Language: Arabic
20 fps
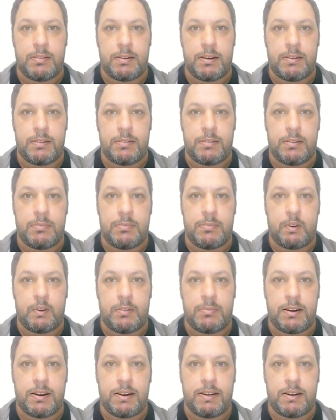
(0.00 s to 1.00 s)
لكانت
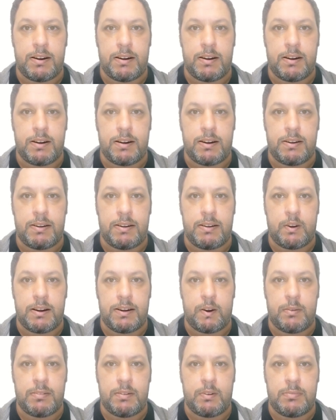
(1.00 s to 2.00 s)
فرنسا
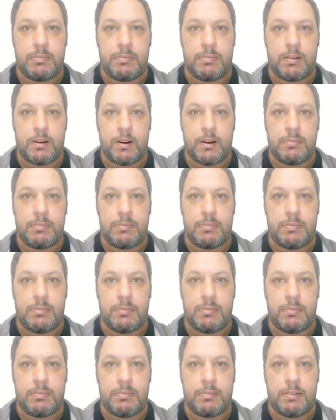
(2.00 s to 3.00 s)
تحفزت لإبرامه
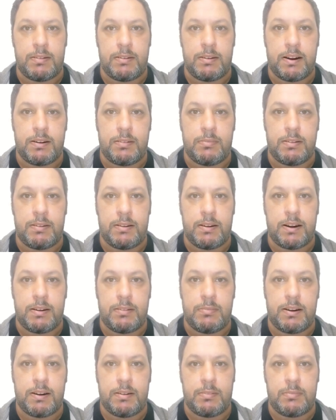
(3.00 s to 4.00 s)
بعد
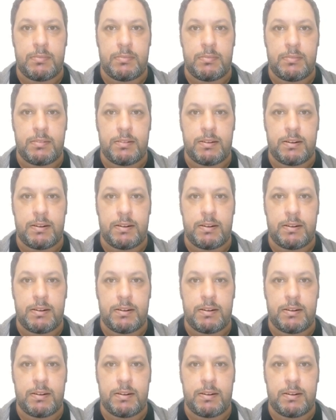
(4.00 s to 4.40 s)
طعمة الغدر